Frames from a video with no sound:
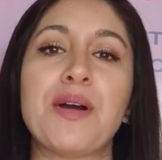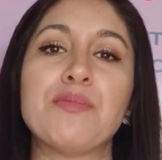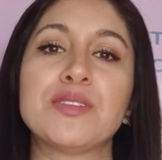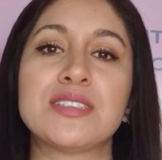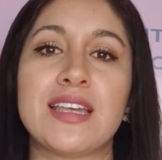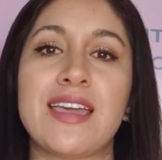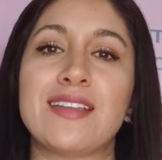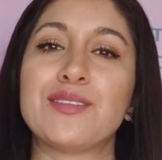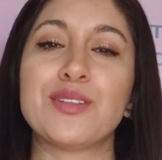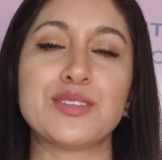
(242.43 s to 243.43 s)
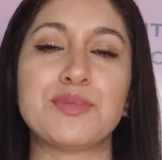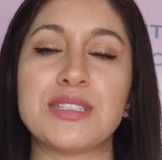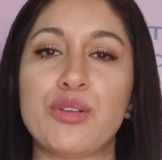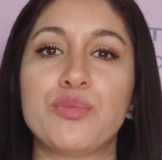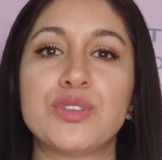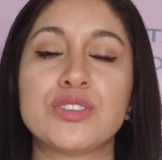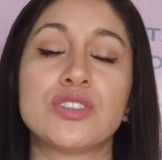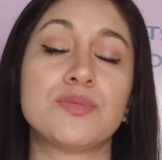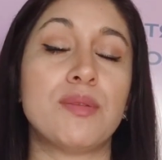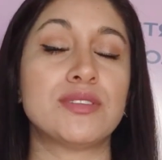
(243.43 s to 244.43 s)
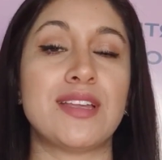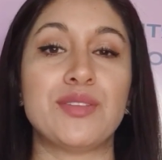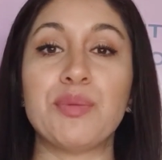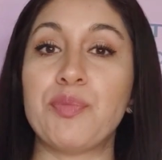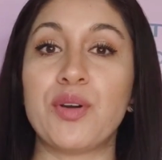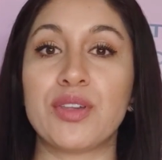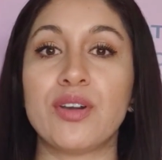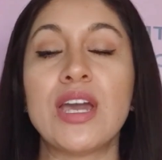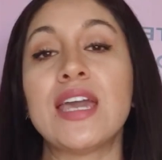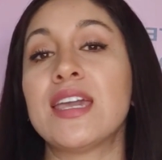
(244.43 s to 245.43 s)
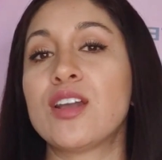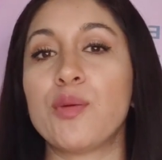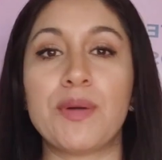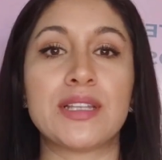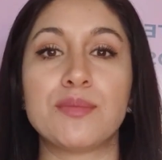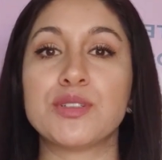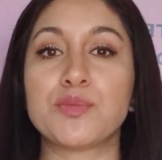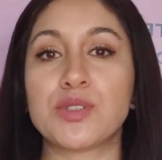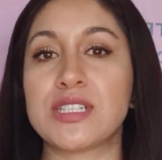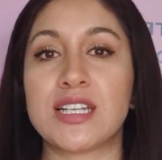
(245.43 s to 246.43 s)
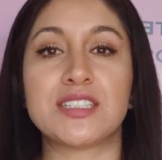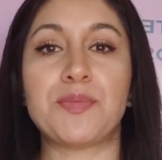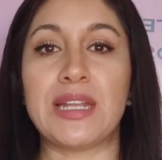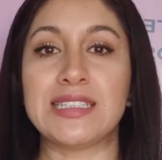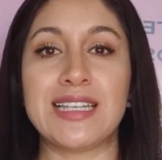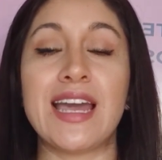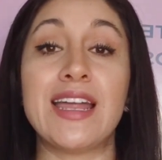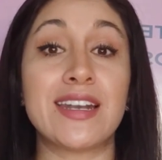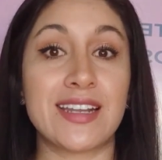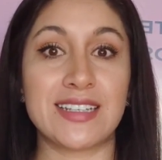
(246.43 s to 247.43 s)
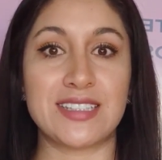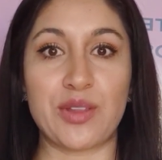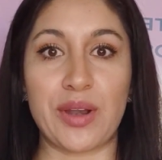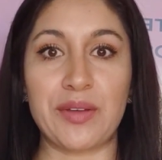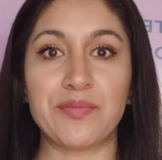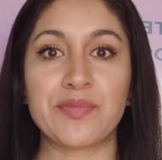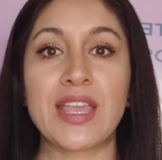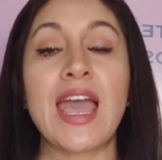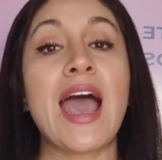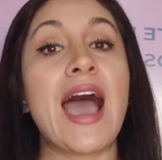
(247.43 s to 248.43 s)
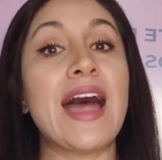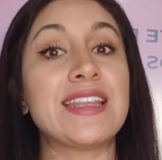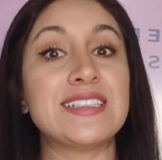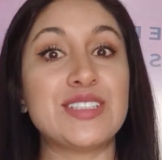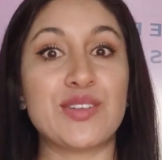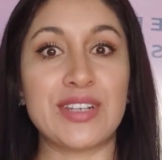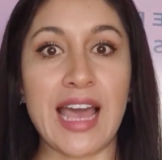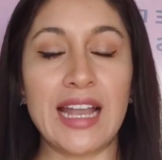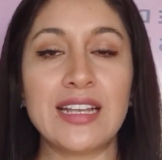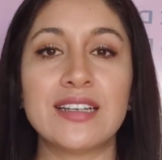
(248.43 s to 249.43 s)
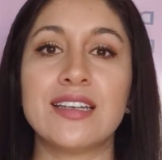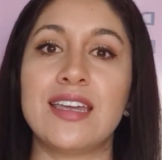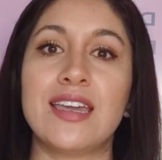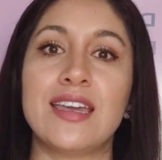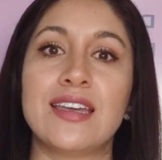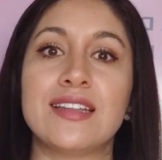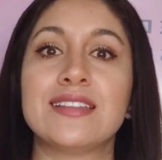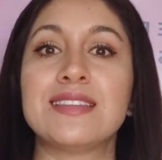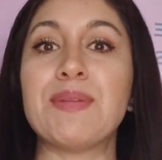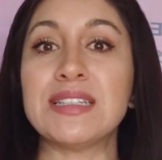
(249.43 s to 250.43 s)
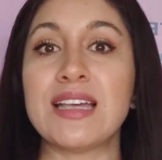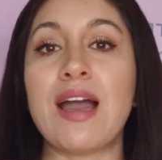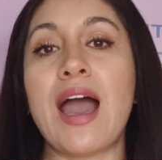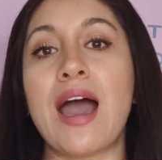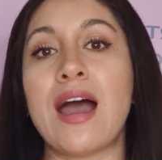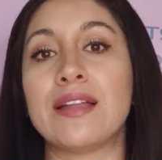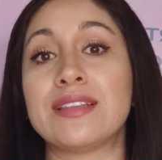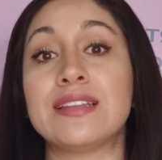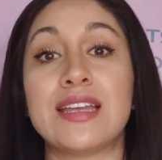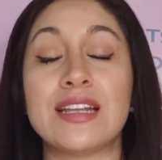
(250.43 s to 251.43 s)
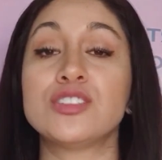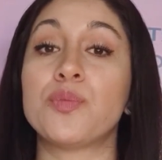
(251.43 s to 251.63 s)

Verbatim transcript: vamos, eh, todos mis alumnos nos vamos dando apoyo y compartimos mucha experiencia enriquecedora. Adicional, eh, vas a, tener el